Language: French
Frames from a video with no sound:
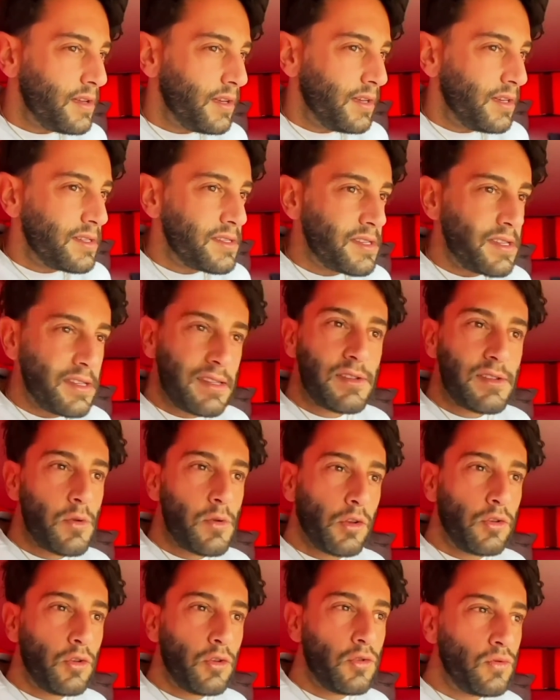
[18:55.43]
Cette histoire
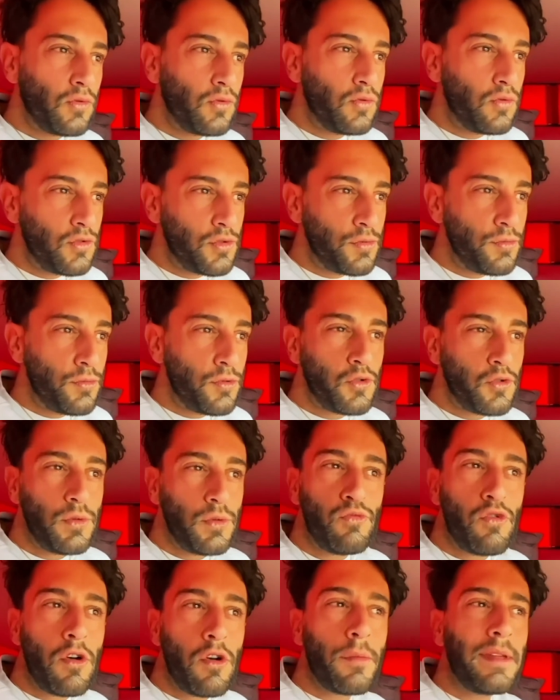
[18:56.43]
de doudou, je me suis
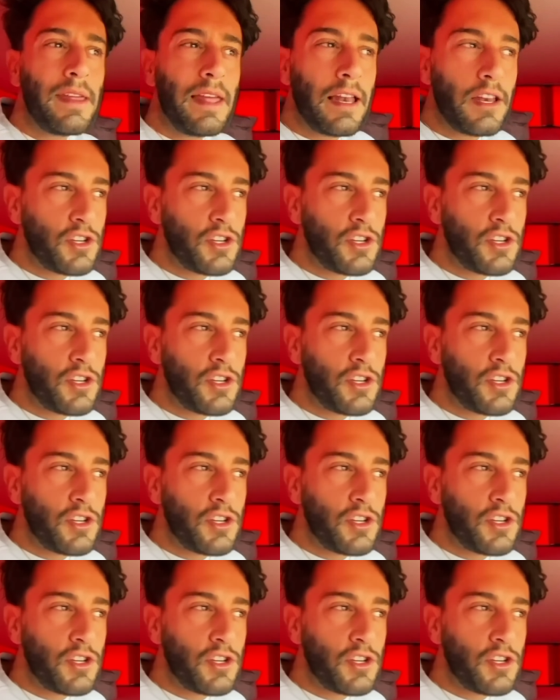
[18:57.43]
moins mis à le